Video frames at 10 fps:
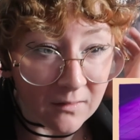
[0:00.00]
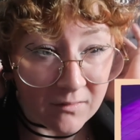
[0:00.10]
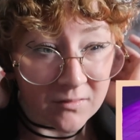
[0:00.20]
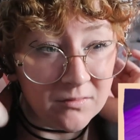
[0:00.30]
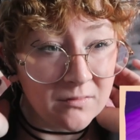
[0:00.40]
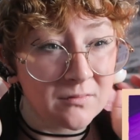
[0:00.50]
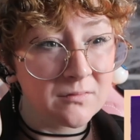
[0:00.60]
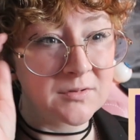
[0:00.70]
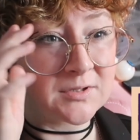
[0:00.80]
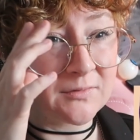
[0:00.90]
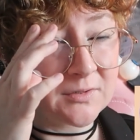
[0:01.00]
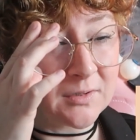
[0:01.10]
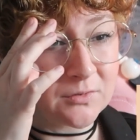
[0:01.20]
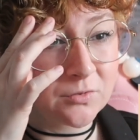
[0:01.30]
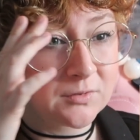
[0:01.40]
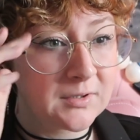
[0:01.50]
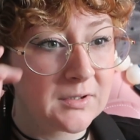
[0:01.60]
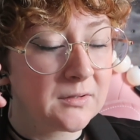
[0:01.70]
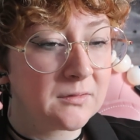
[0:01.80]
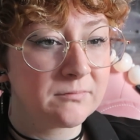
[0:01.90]
Oh non, ça va être un truc
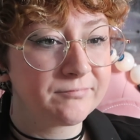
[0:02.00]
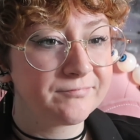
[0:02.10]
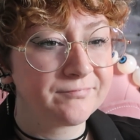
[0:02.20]
très... Euh,